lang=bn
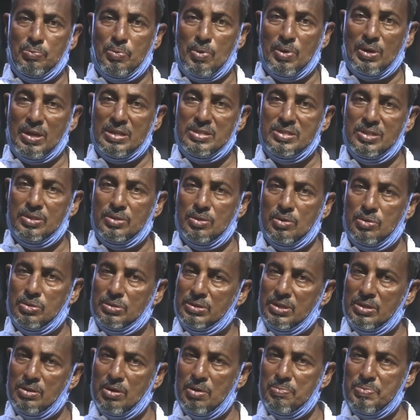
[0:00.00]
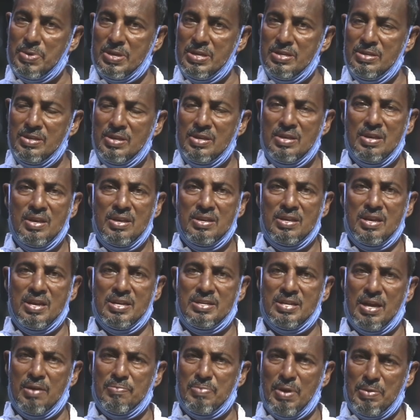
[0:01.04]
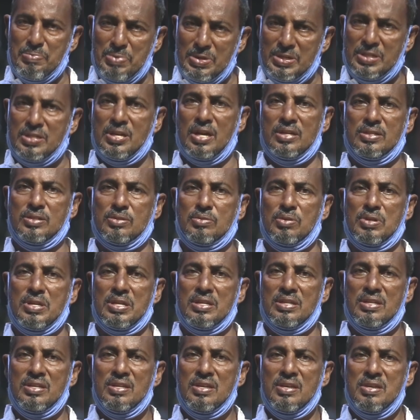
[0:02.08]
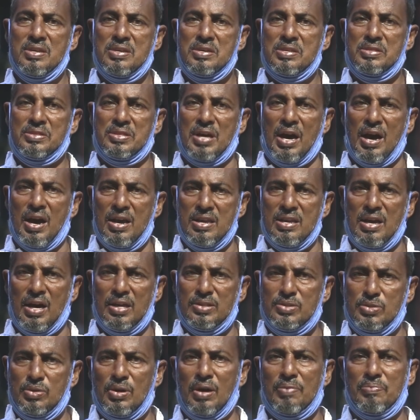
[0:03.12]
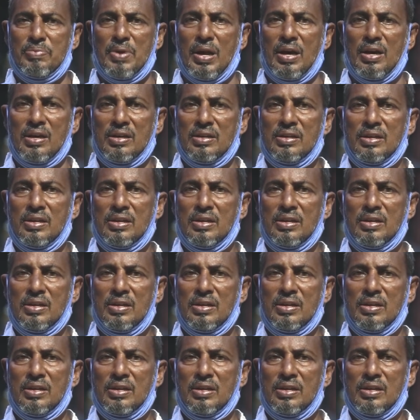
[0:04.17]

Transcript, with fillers: পরাজিত হতে হবে এটা আমরা বিশ্বাস করি তাই আজও আমরা